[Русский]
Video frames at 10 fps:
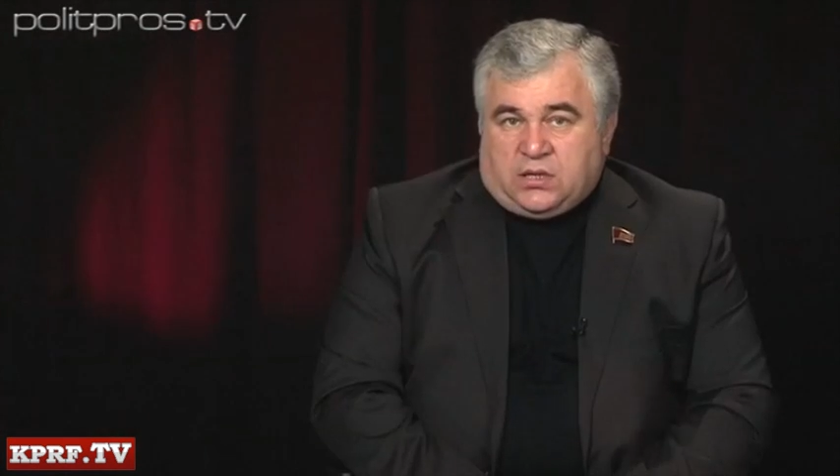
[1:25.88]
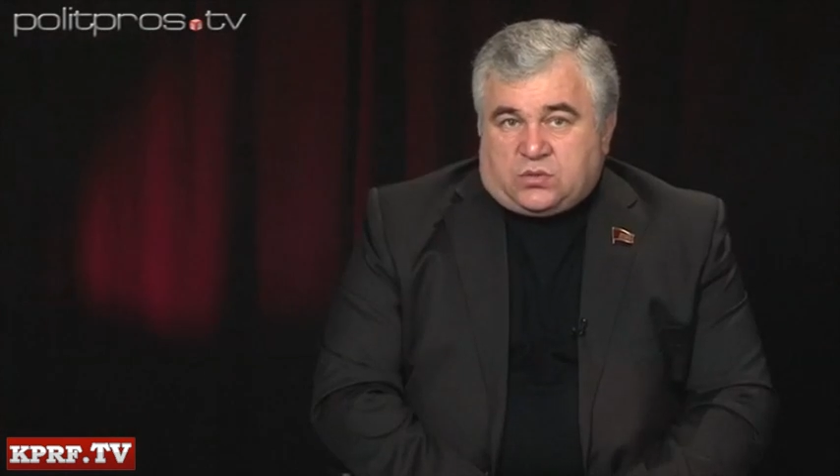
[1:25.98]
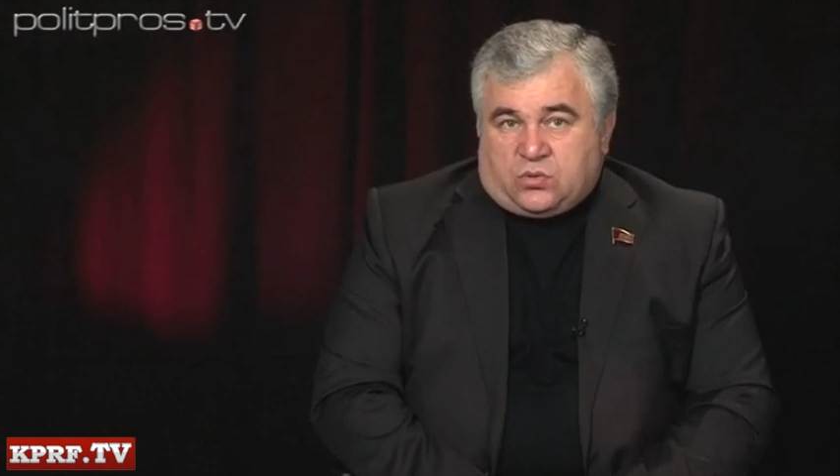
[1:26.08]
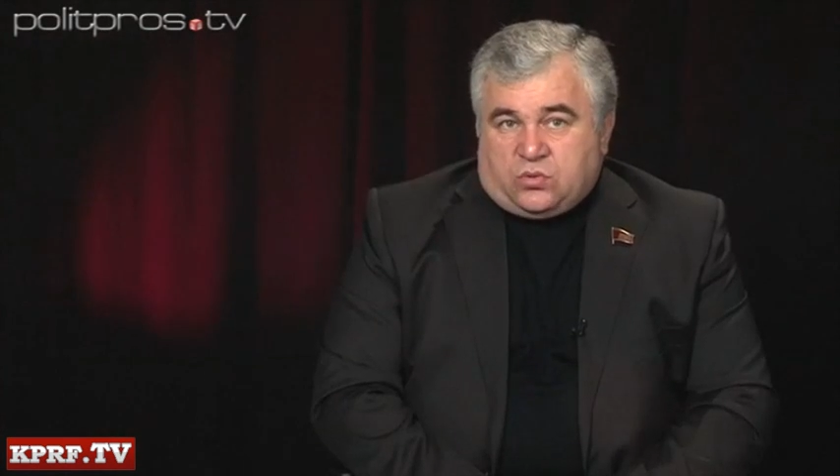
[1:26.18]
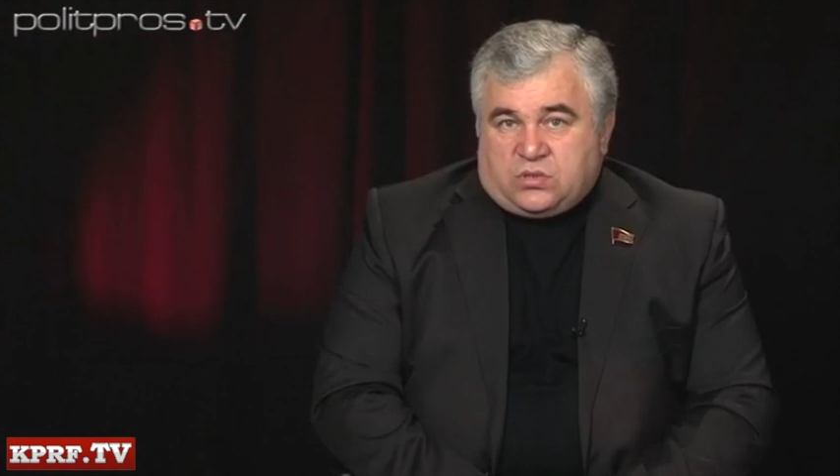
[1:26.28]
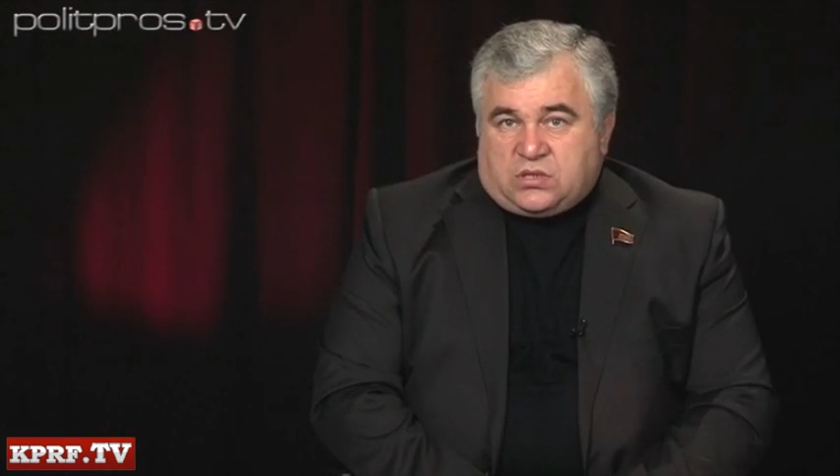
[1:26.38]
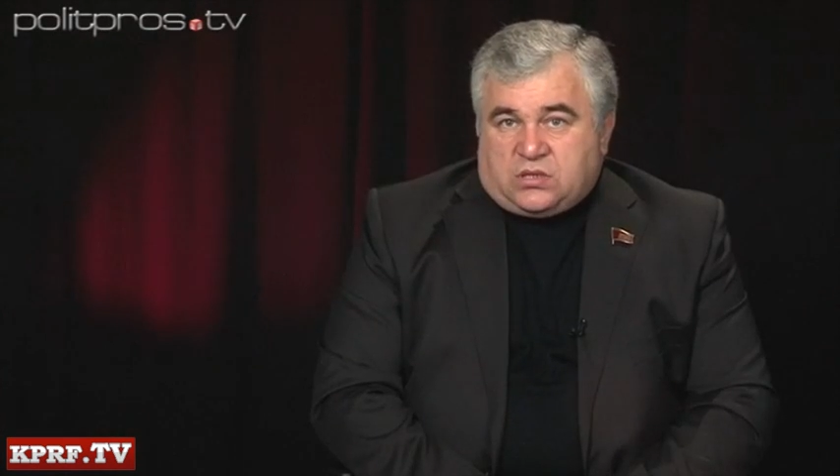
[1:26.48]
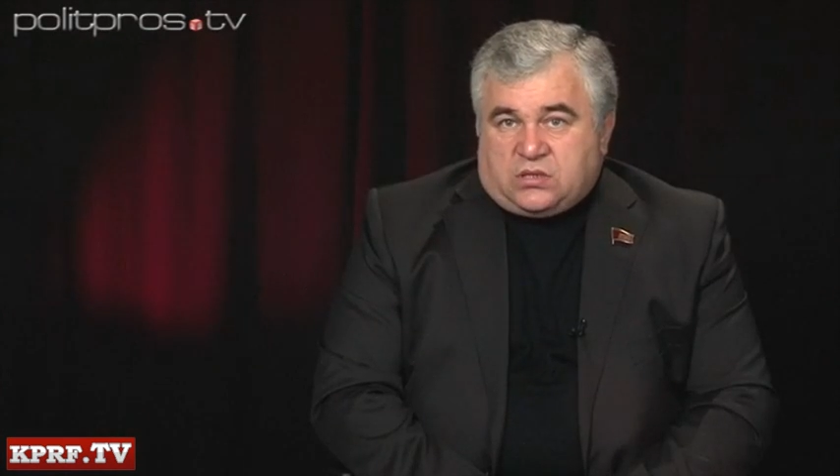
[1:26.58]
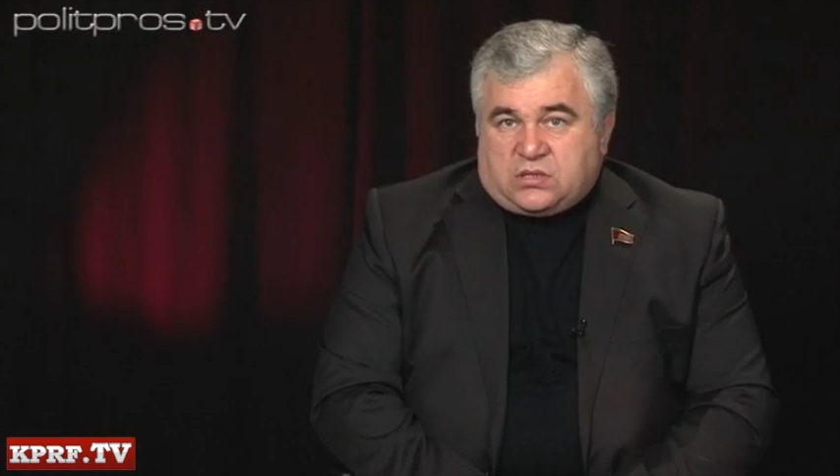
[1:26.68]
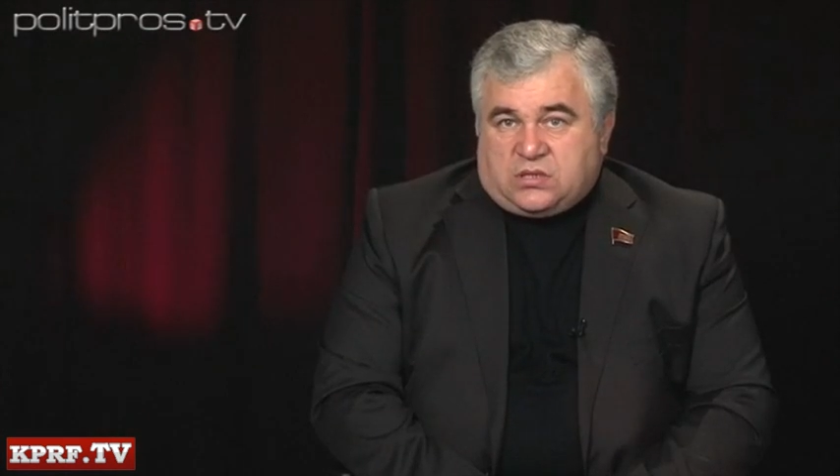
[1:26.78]
А с другой
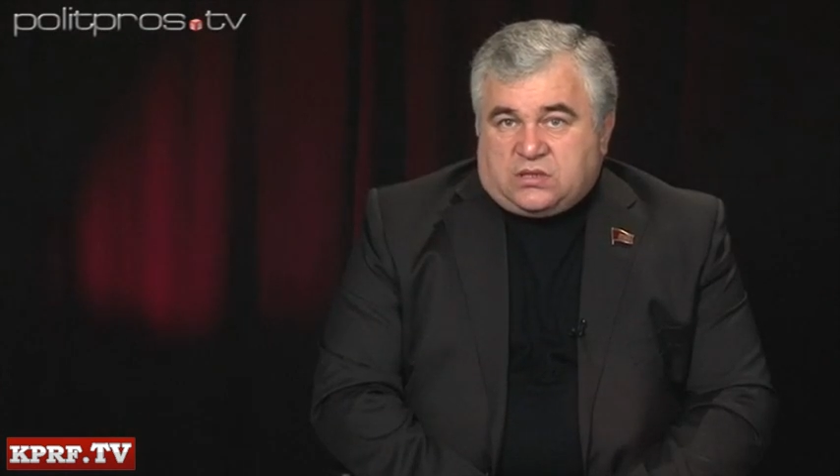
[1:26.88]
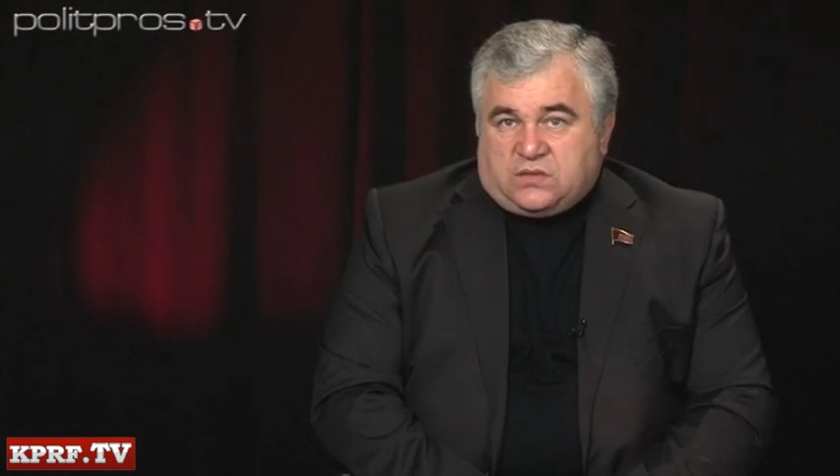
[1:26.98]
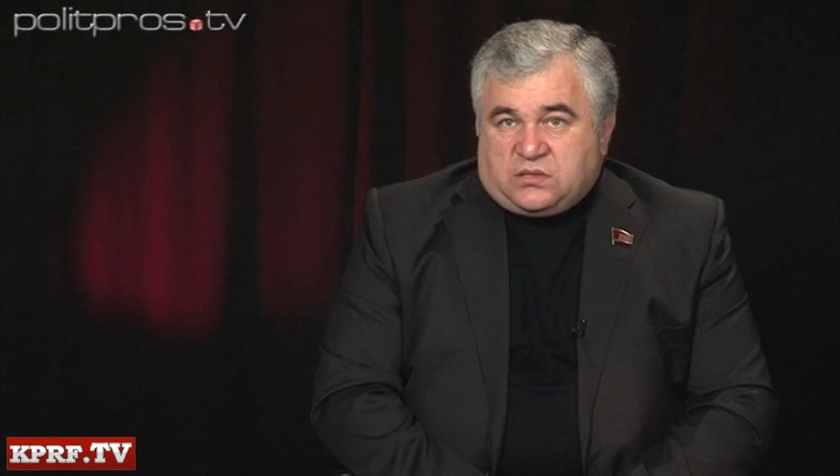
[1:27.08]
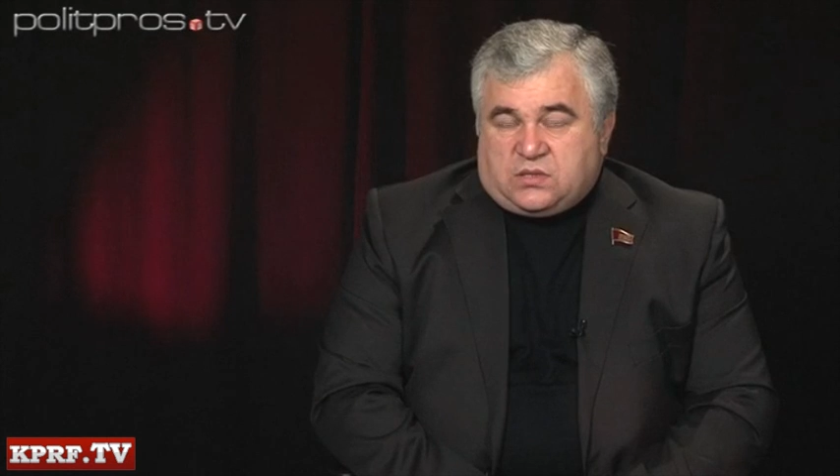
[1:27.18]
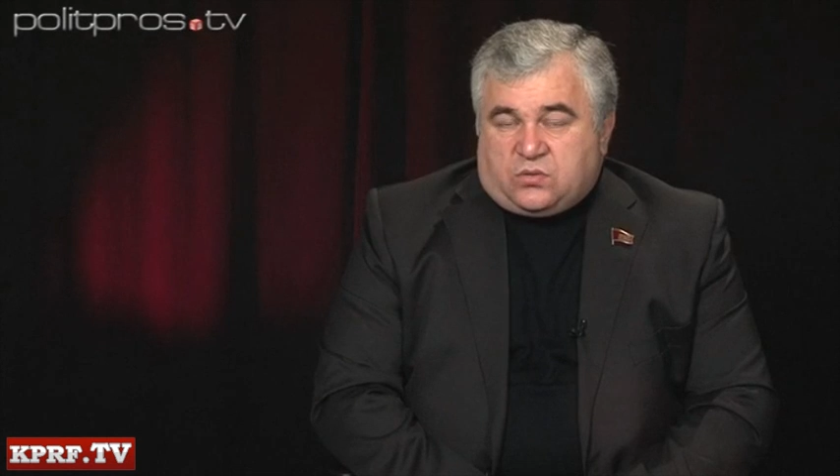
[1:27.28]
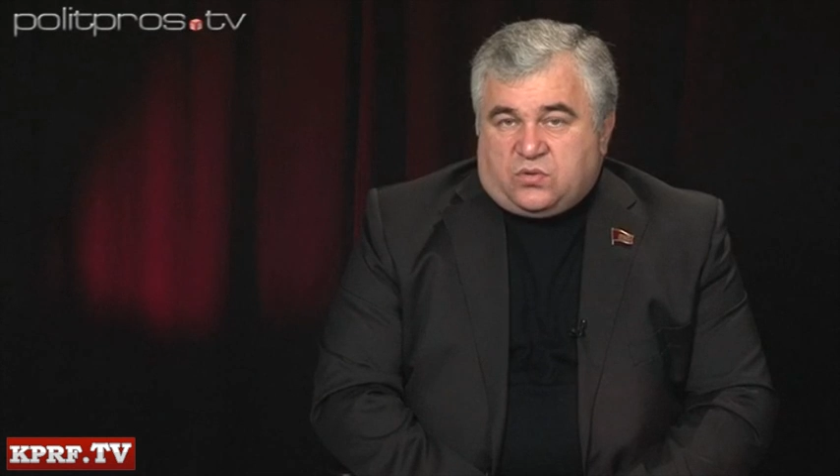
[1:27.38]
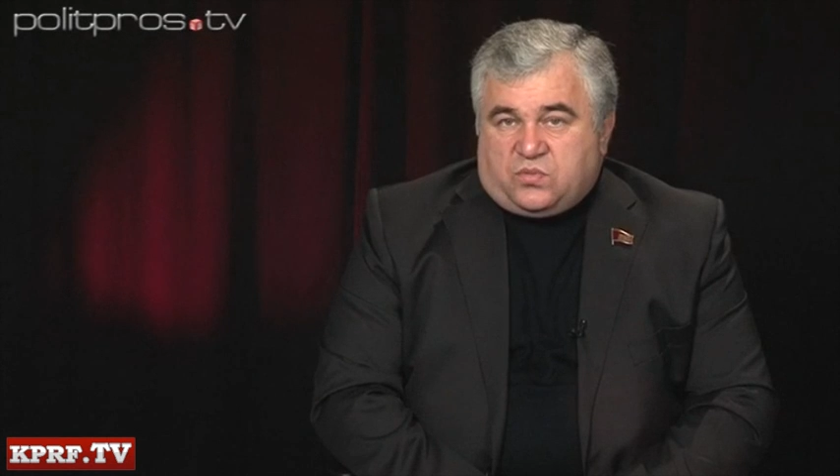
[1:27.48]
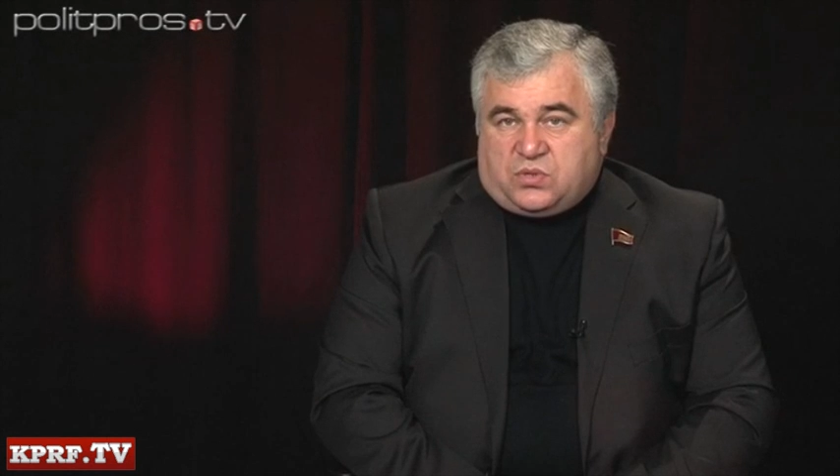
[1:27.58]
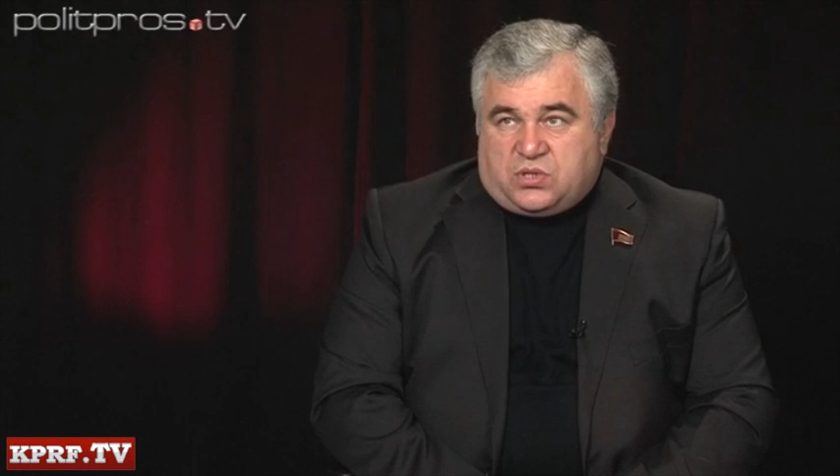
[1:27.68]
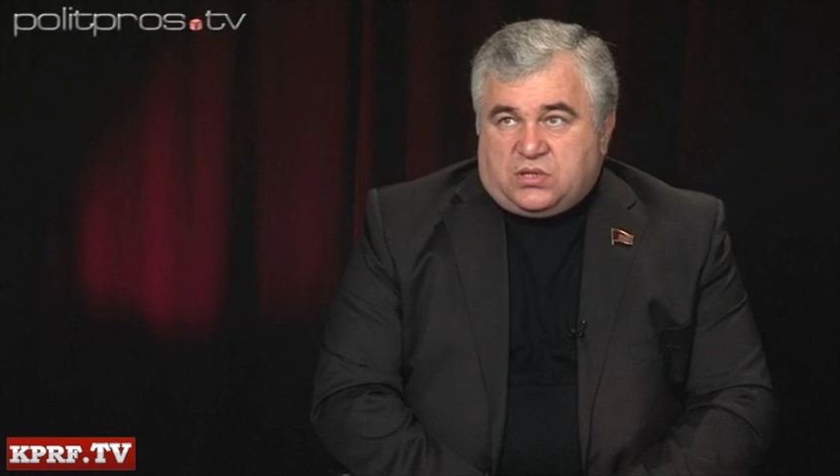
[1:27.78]
стороны, складывается такое
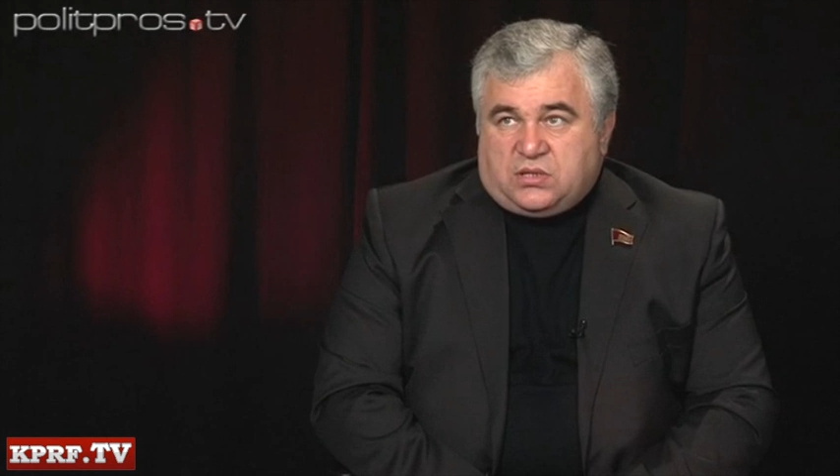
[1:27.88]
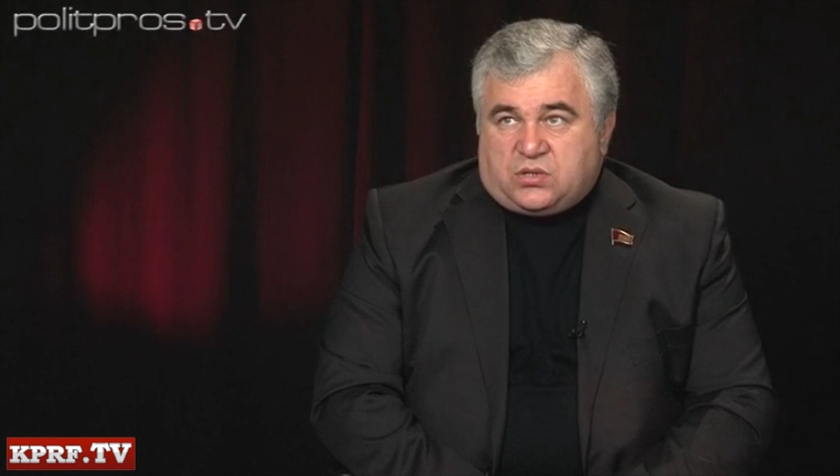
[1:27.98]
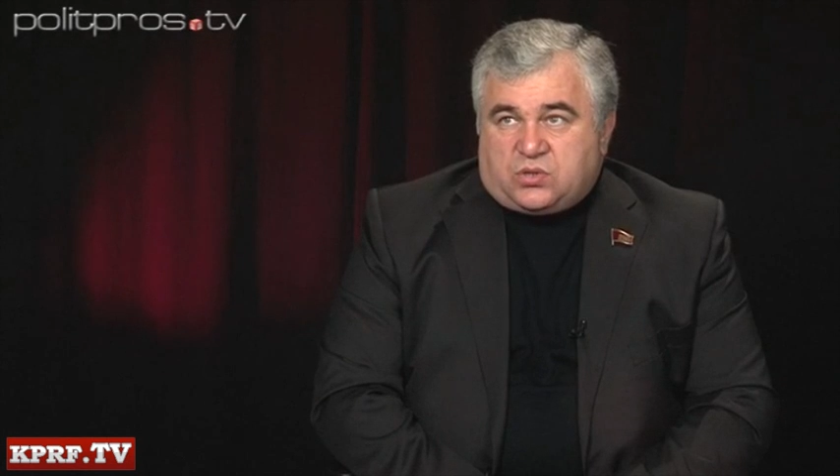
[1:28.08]
впечатление,